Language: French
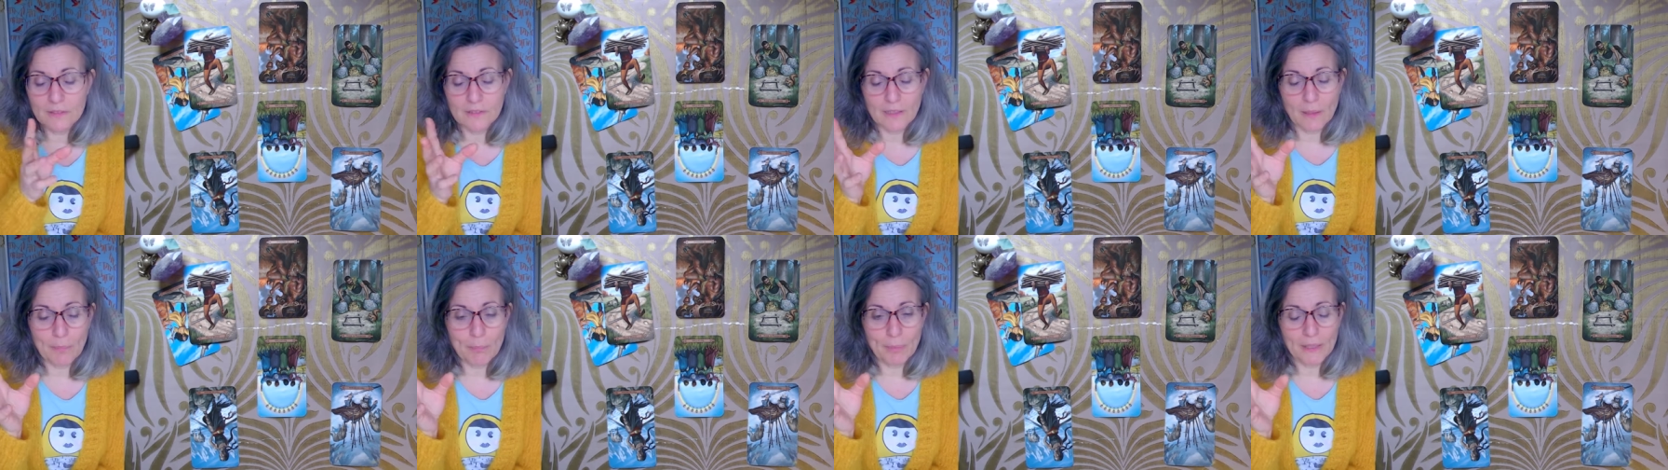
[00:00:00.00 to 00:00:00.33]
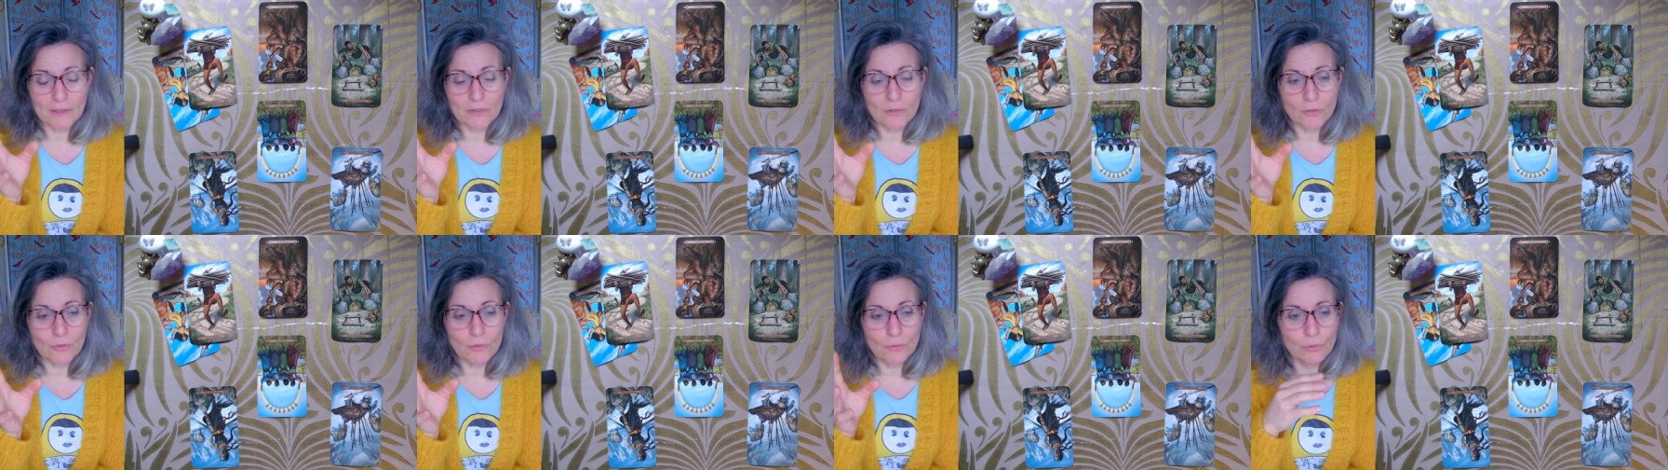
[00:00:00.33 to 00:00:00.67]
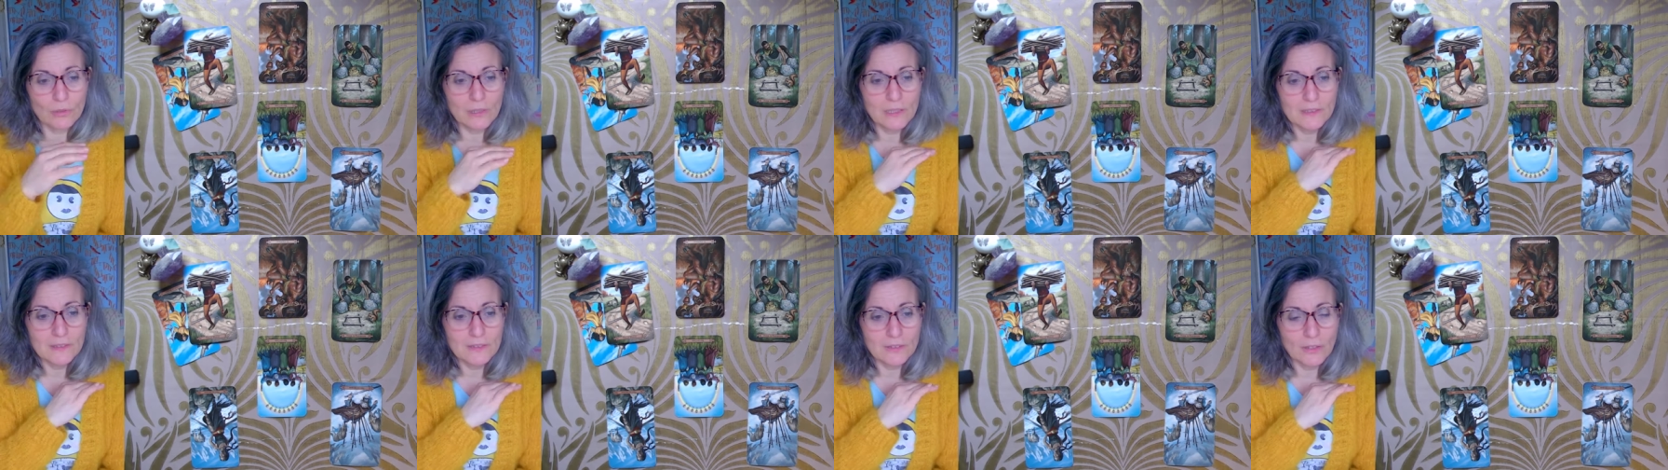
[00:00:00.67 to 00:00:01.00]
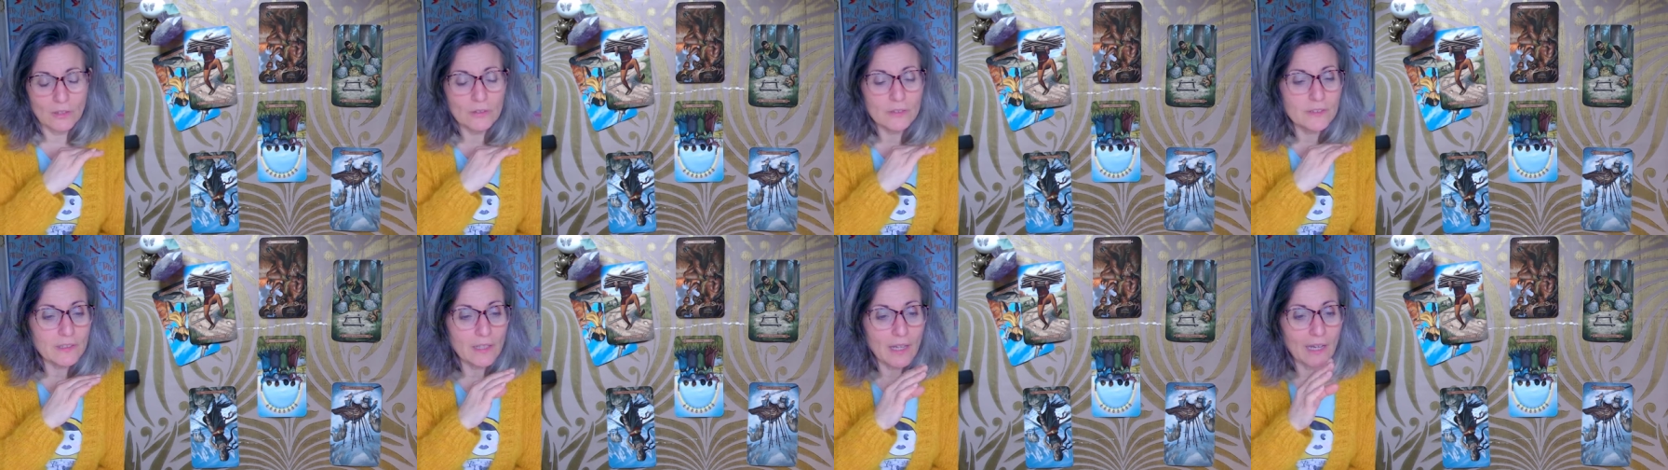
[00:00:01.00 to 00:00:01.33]
ça part dans tous les
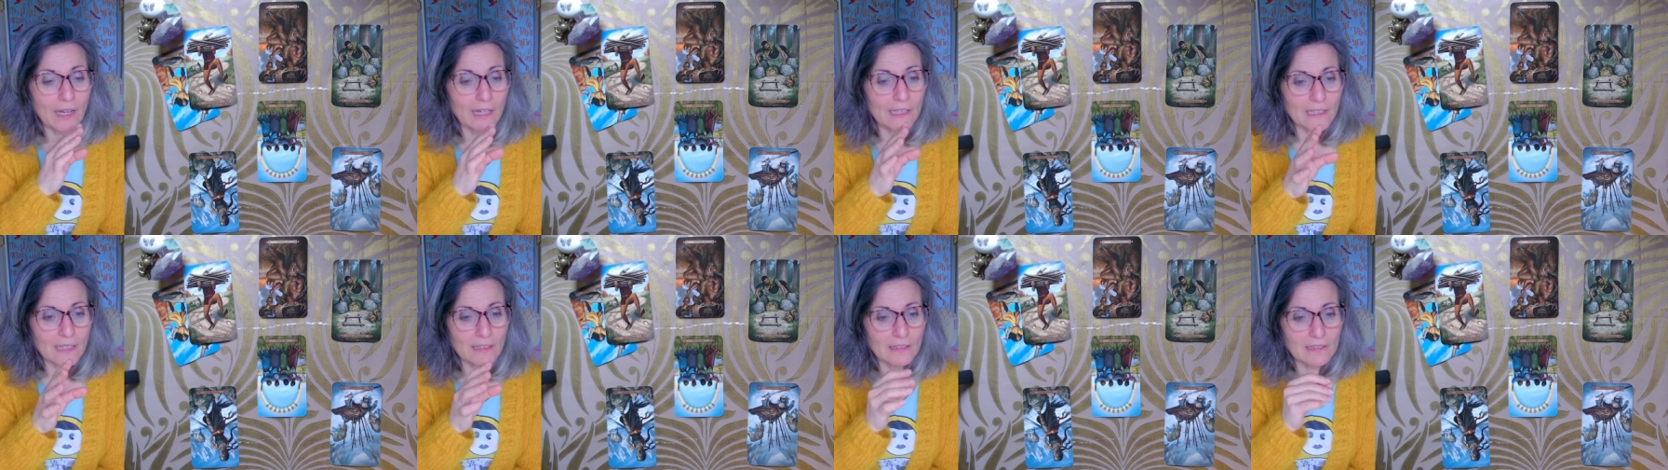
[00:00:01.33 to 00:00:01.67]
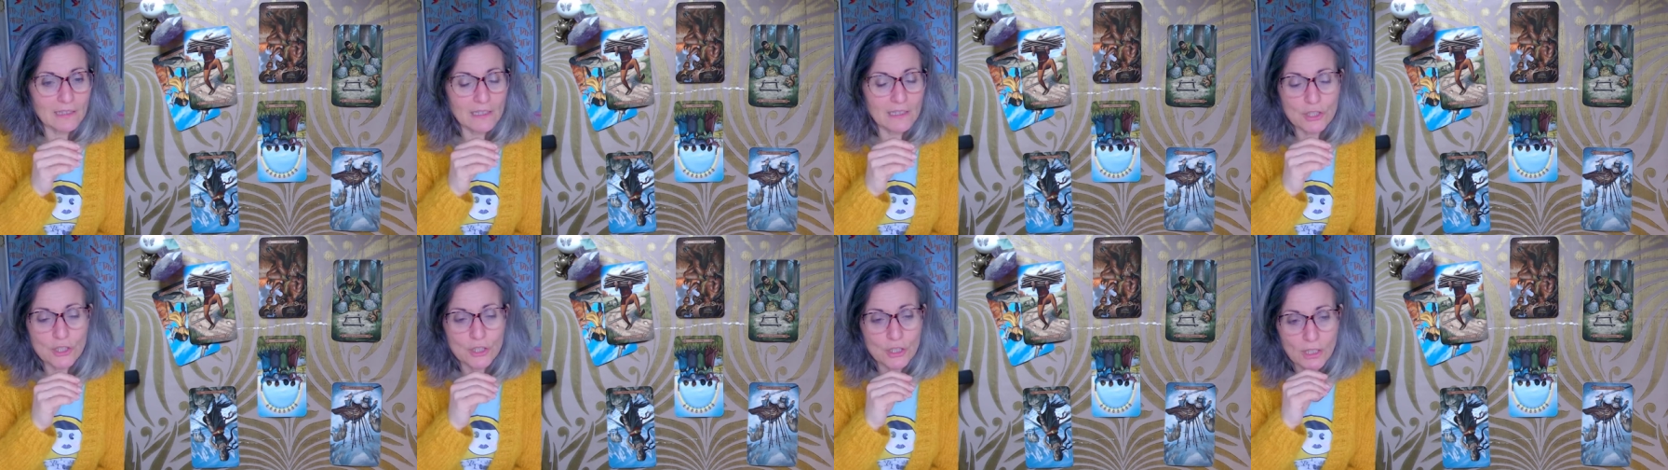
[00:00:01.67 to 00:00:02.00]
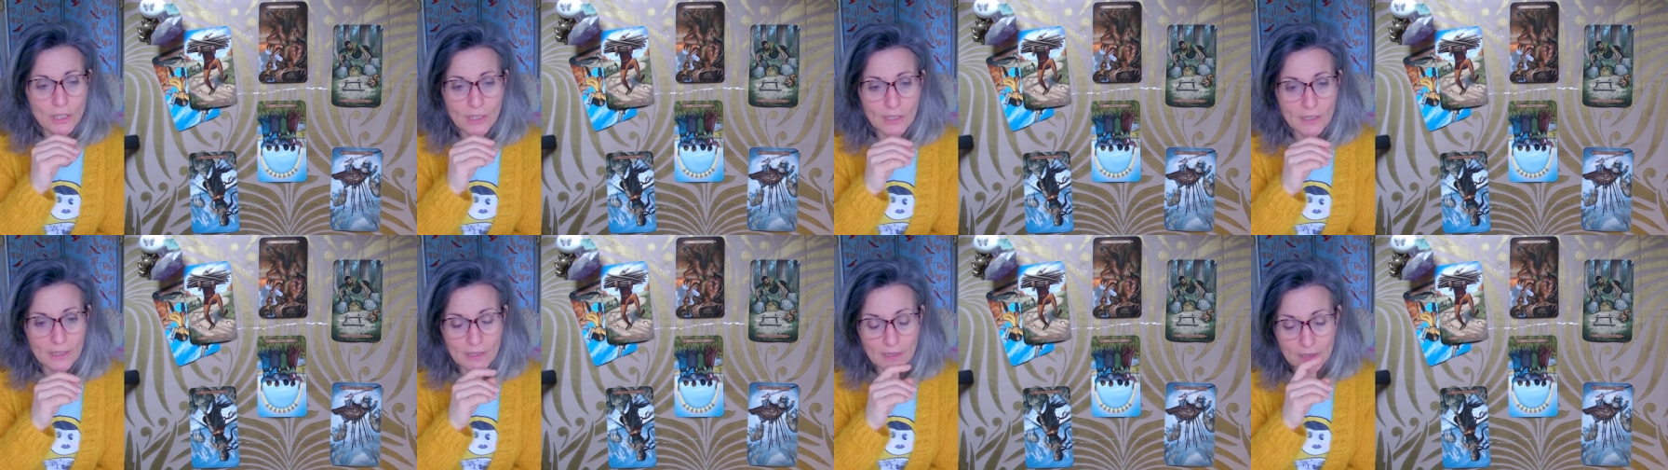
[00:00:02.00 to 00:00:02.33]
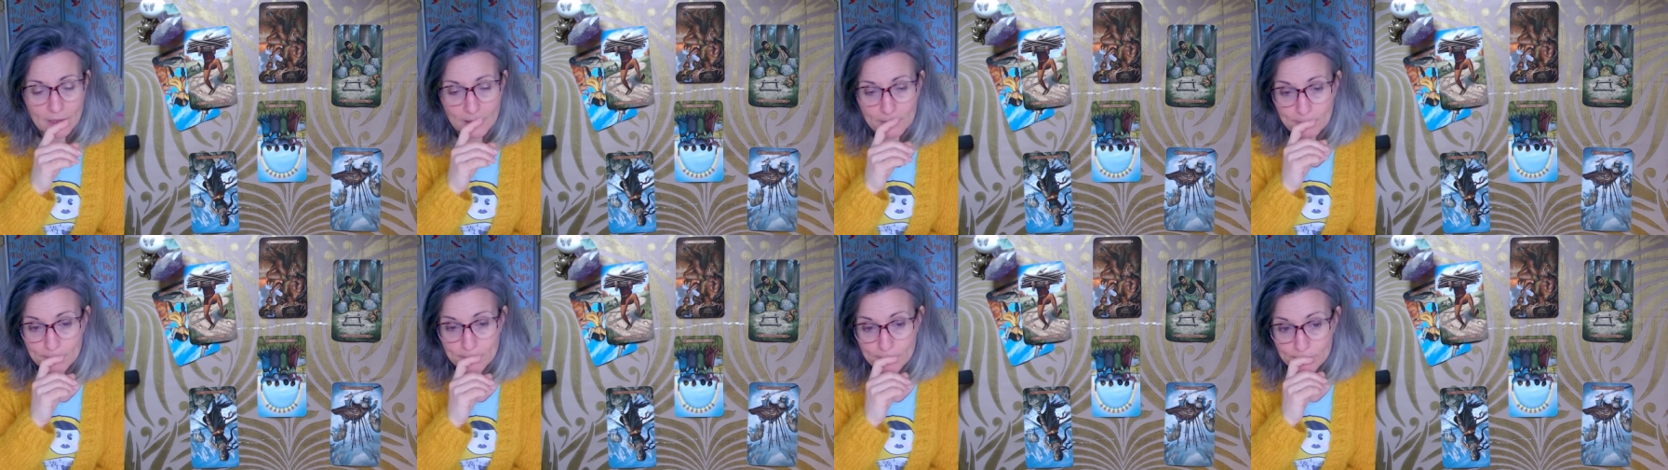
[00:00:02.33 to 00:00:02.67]
sens, rien n'est géré,